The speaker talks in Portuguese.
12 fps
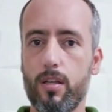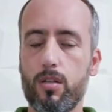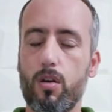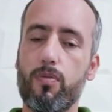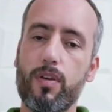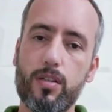
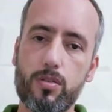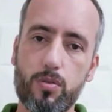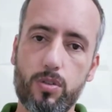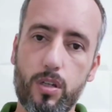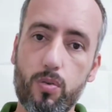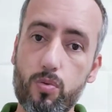Talvez o
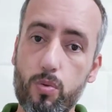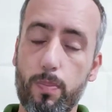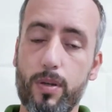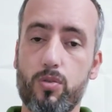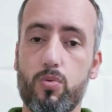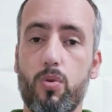segundo
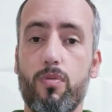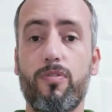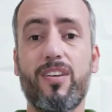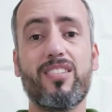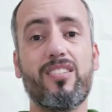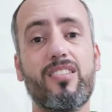pastor fez